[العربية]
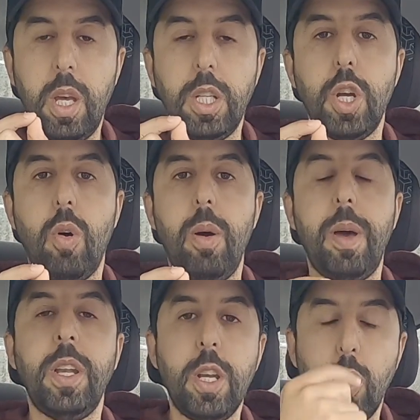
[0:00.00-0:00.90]

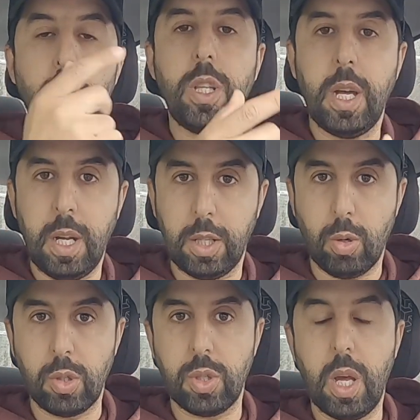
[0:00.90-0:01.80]
بجواب انني اريد ان
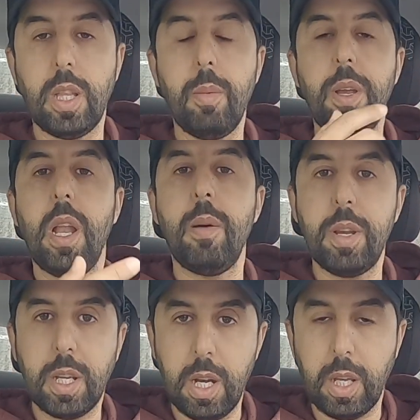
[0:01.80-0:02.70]
ادرس اذهب الى
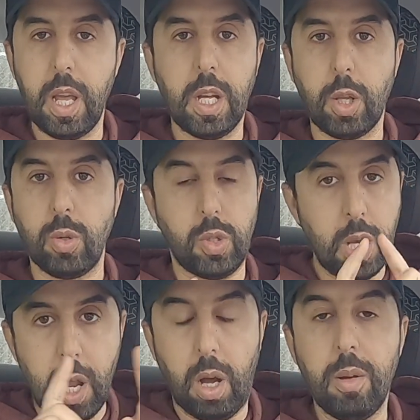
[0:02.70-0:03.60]
امريكا لكي
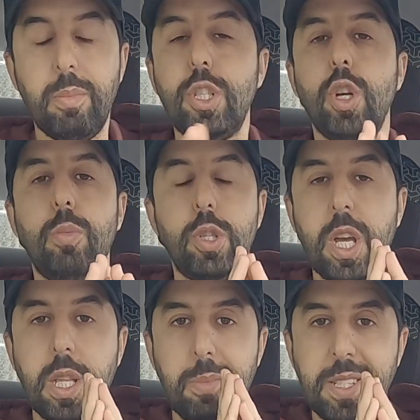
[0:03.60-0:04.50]
ادرس لا ما
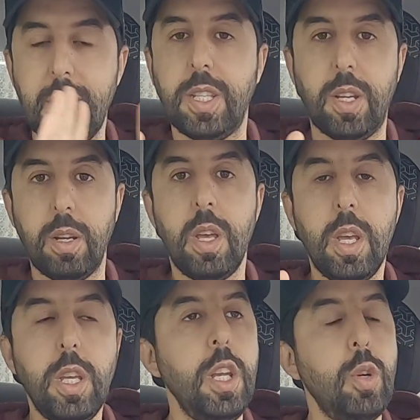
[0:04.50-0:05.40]
تجاوبوش هذا بتاتا
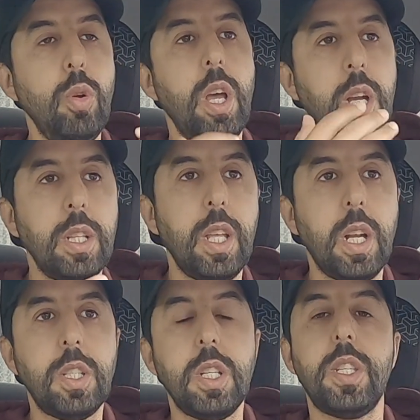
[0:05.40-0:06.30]
يعني قول لي انا
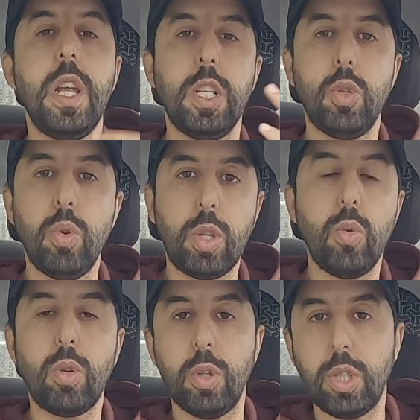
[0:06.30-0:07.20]
الدراسه حتى الا سولك
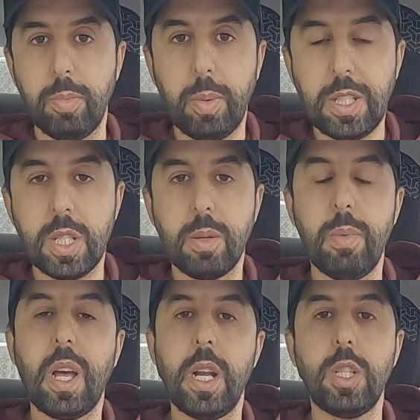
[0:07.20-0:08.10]
قول لك واش بغيتي
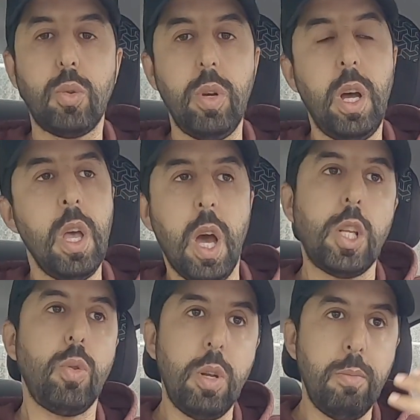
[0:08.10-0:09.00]
تكمل قرايتك ولا
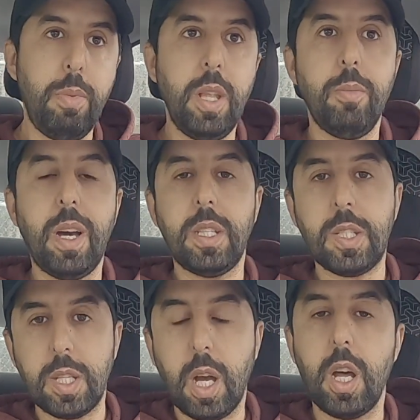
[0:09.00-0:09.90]
غتقول لي من بعد ما غادي
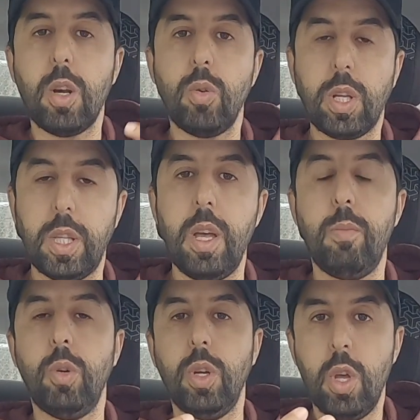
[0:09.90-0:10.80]
نستقر
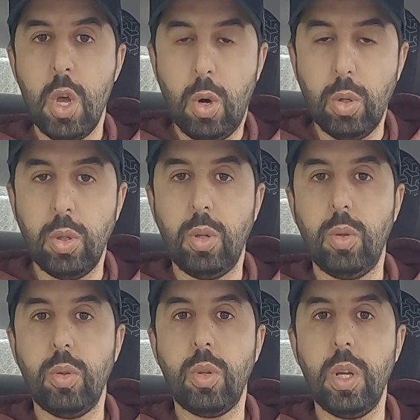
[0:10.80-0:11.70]
ونخدم
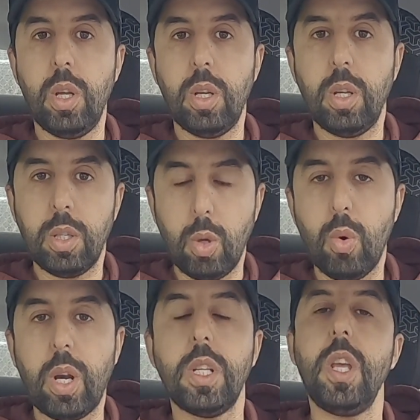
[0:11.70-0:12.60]

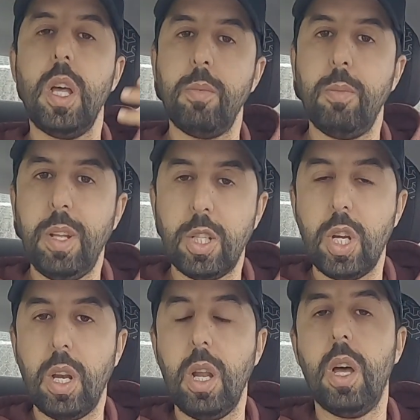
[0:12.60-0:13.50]
ونطور راسي عاد من بعد ان
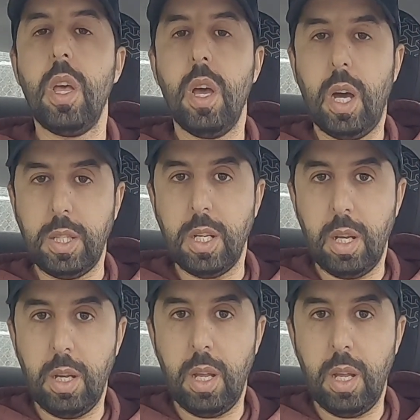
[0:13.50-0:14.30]
شاء الله غادي